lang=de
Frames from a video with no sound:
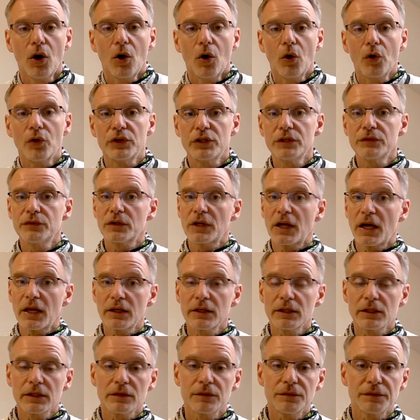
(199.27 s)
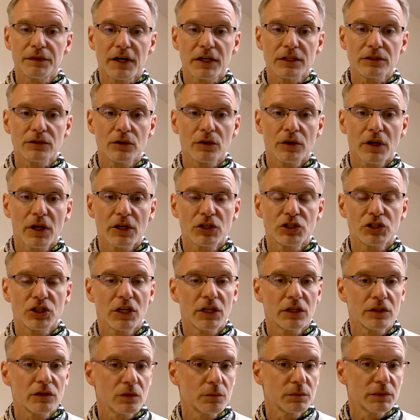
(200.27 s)
und die von anderen
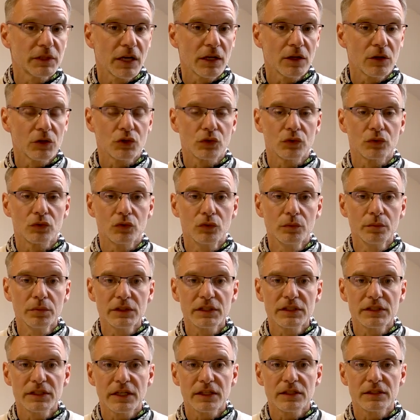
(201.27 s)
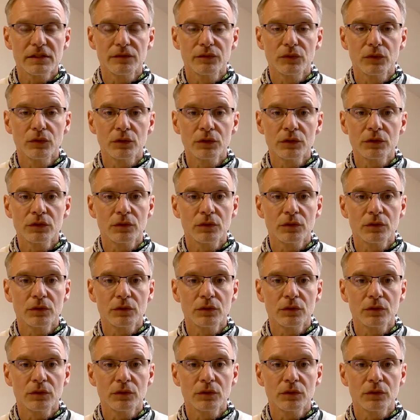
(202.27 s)
Fahrzeugherstellern zum Teil auch schon umgesetzt wurden.